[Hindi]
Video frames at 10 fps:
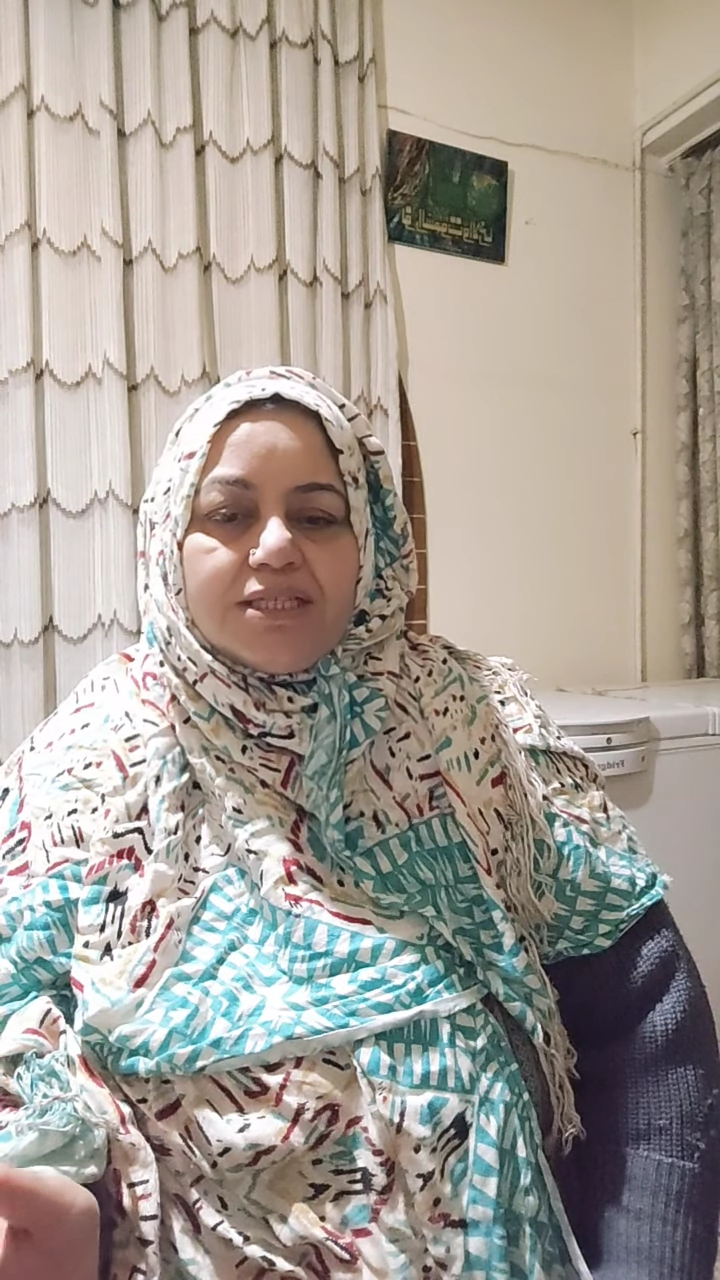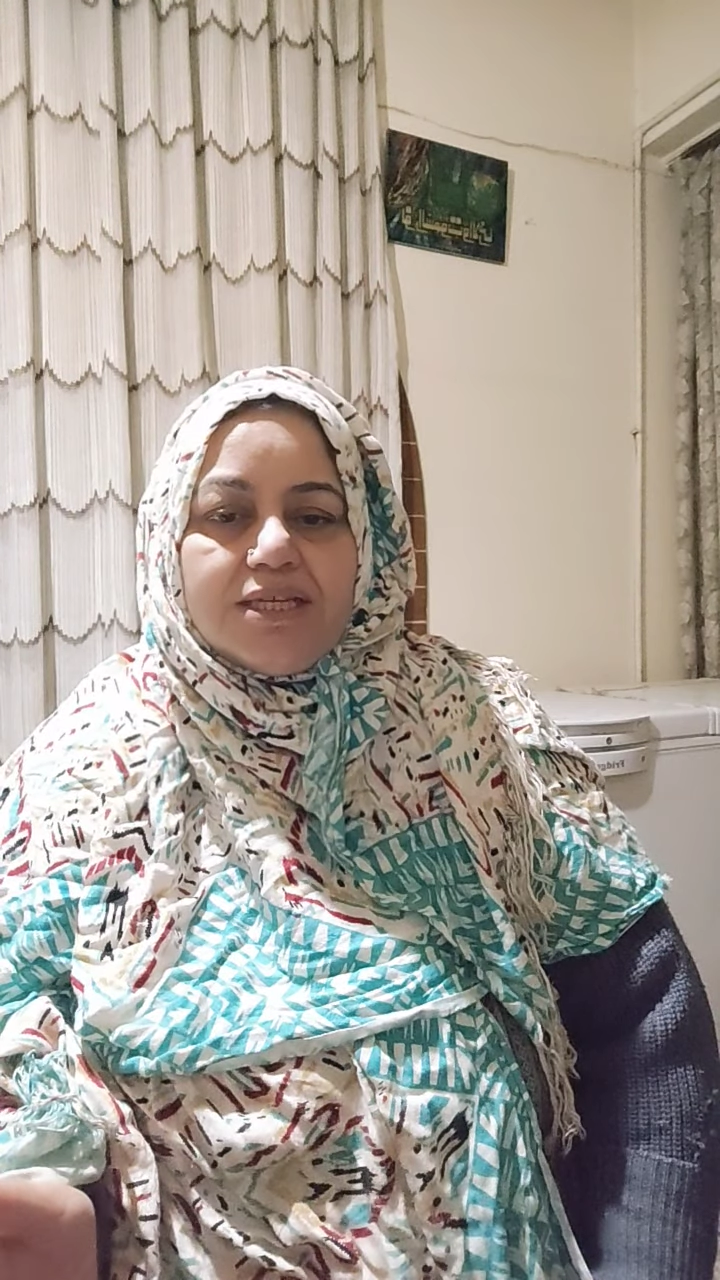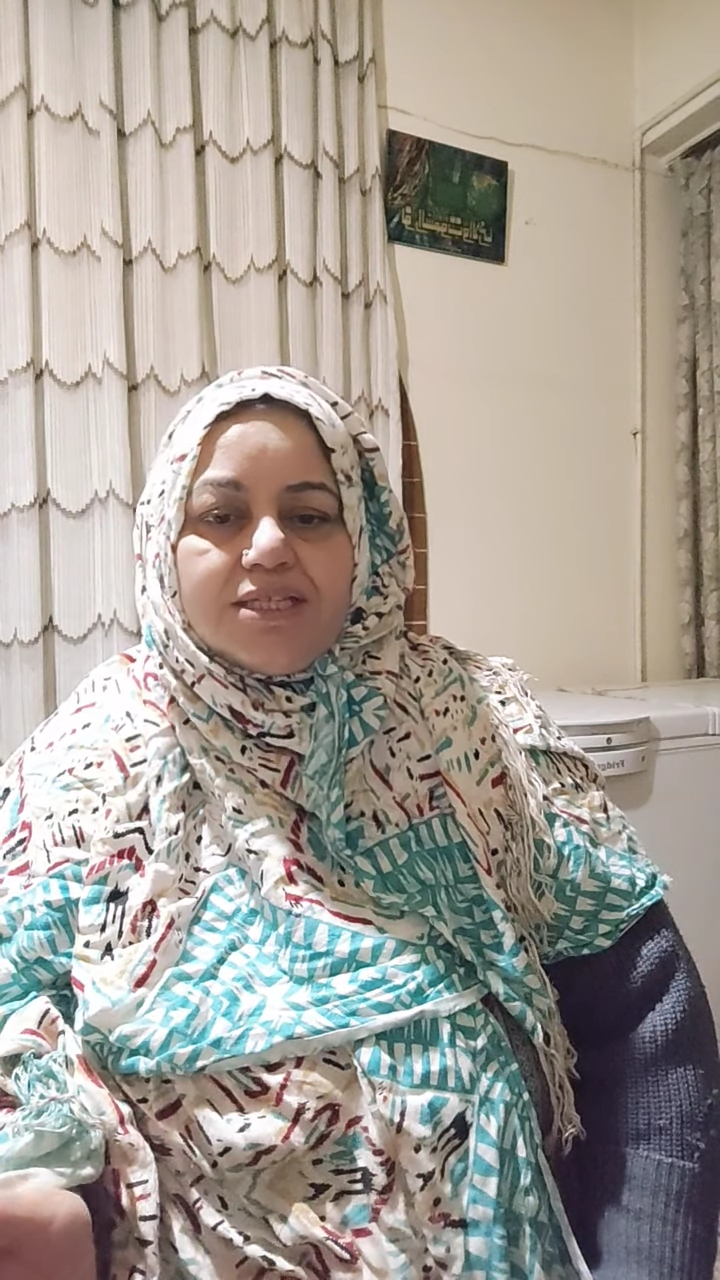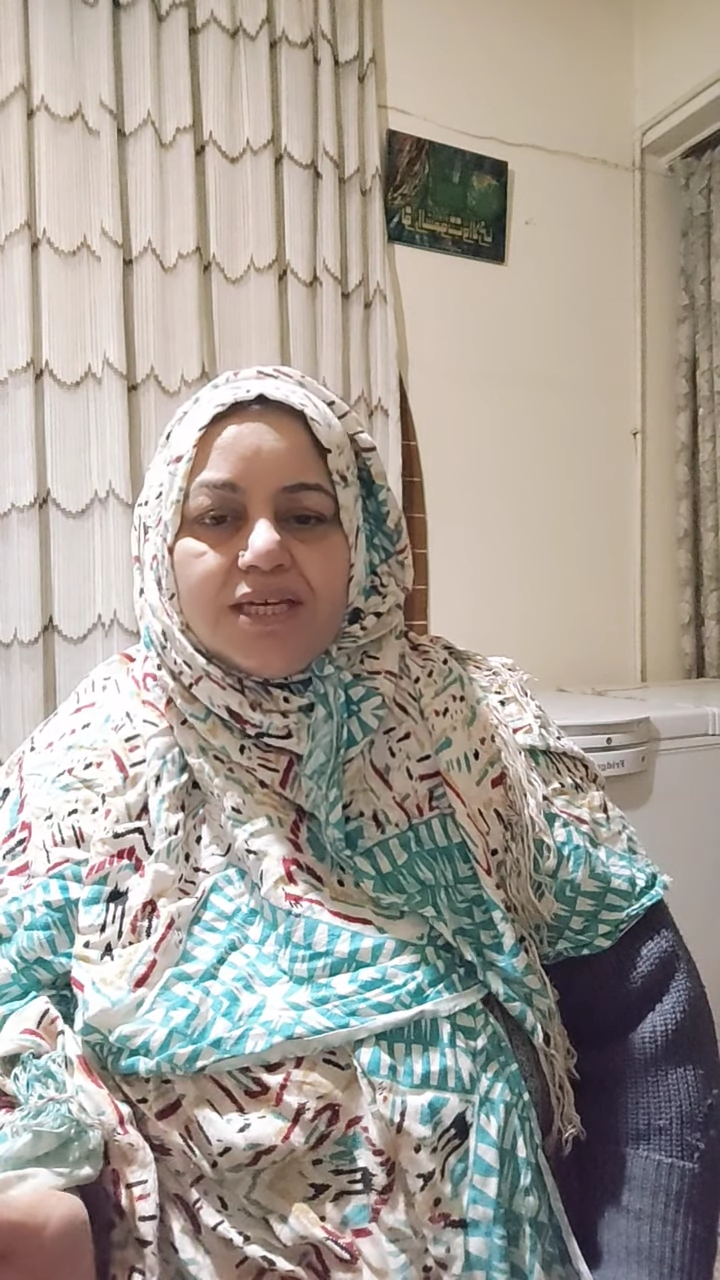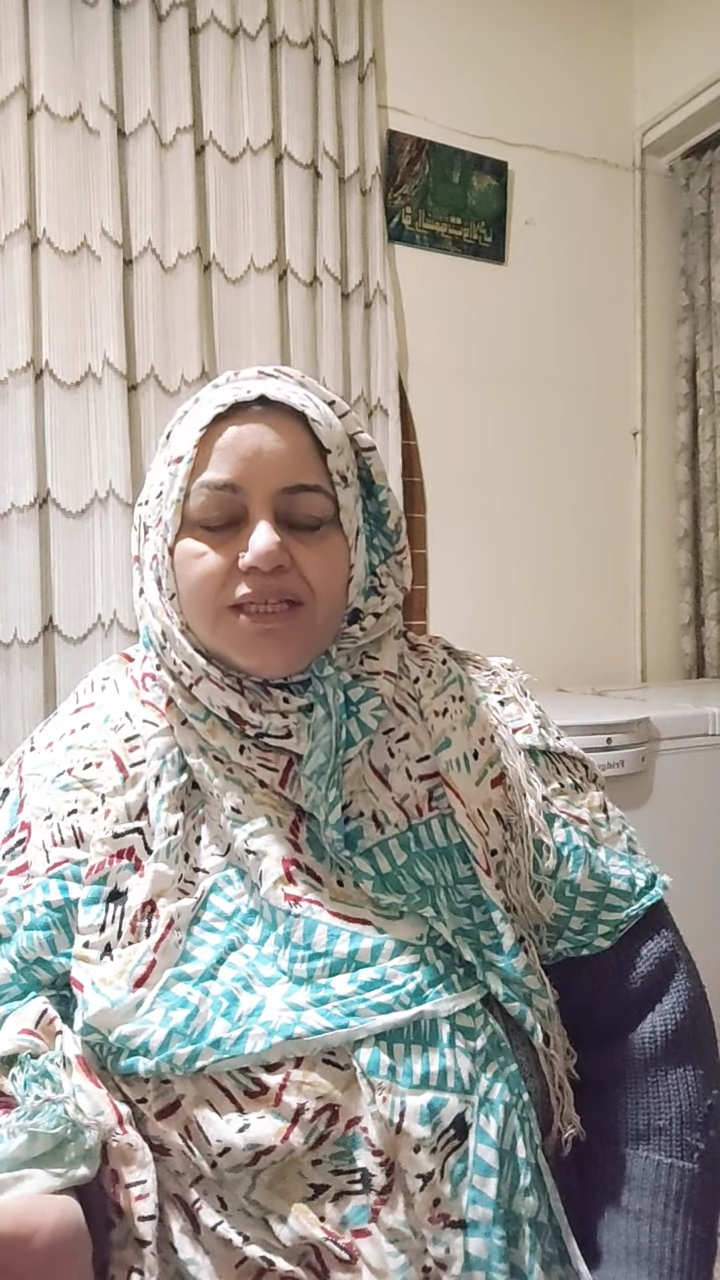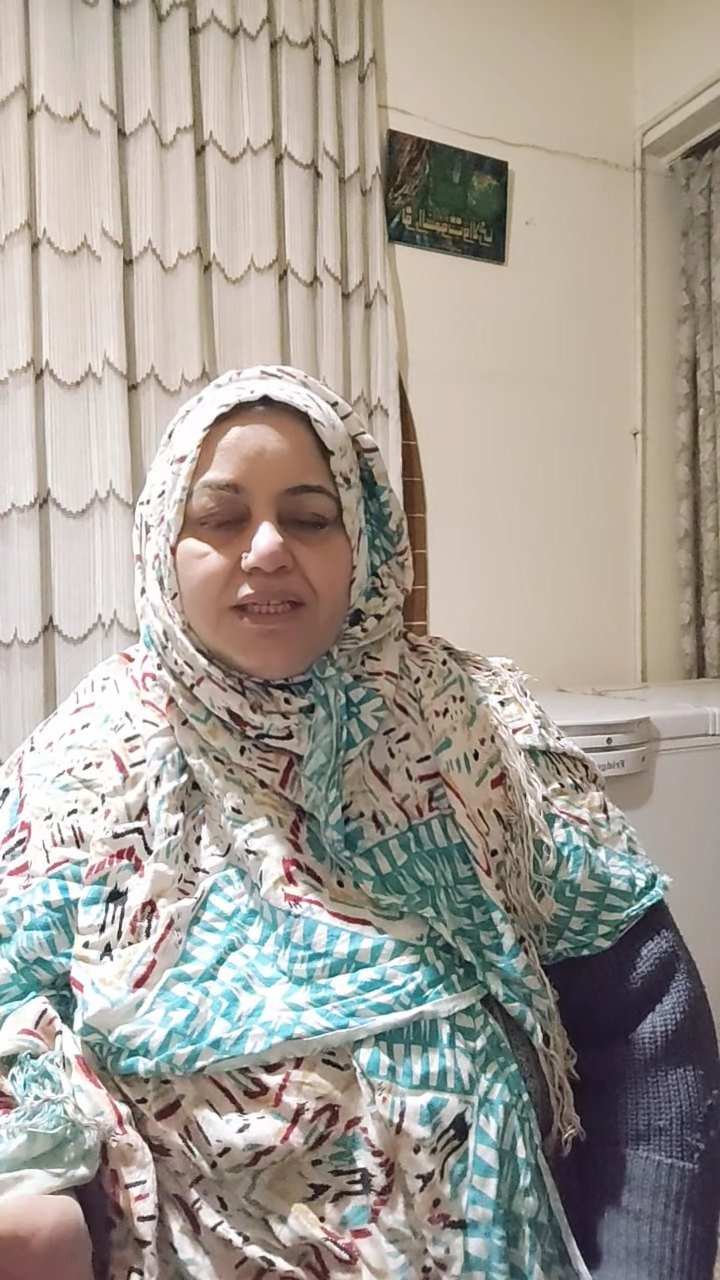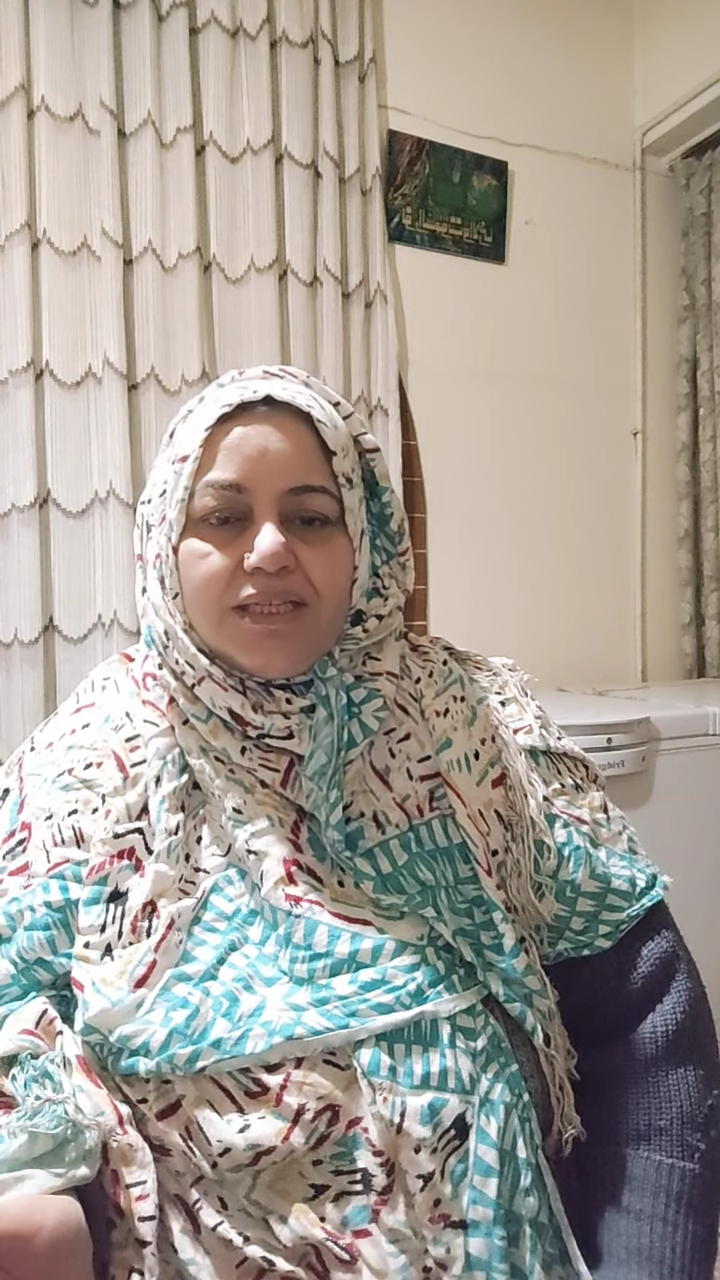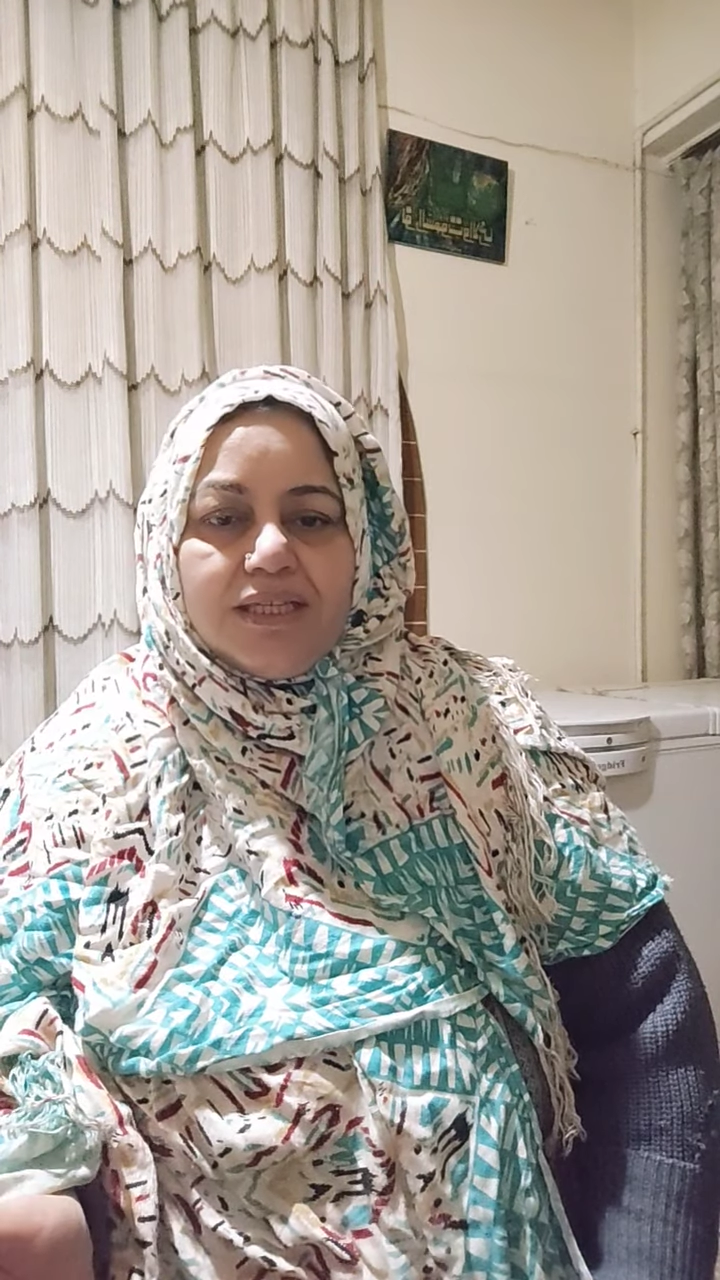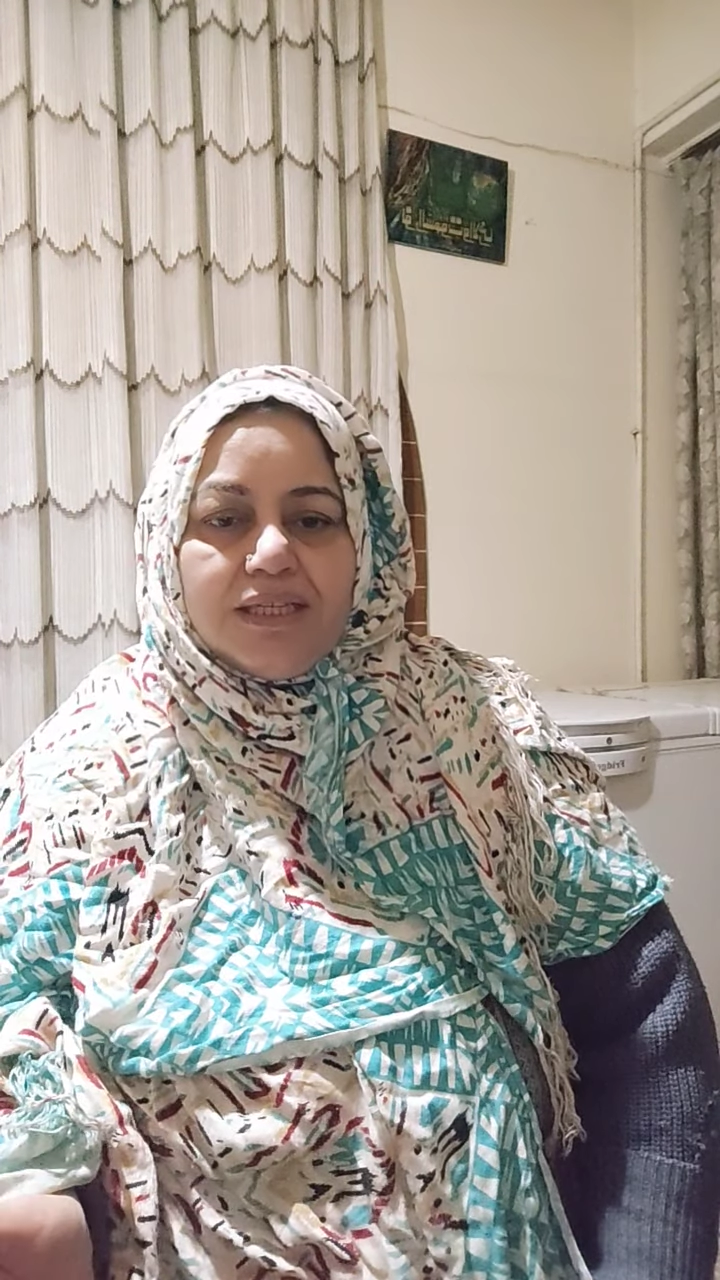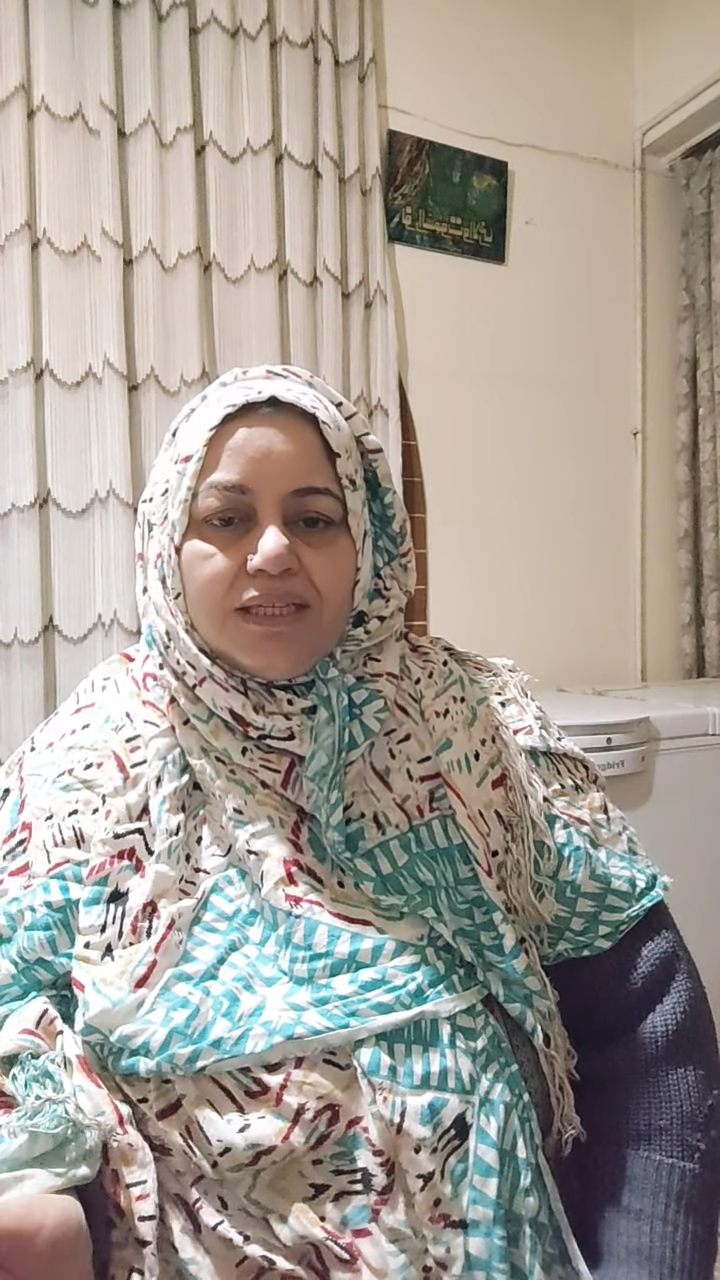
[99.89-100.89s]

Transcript: इसलिए चाहिए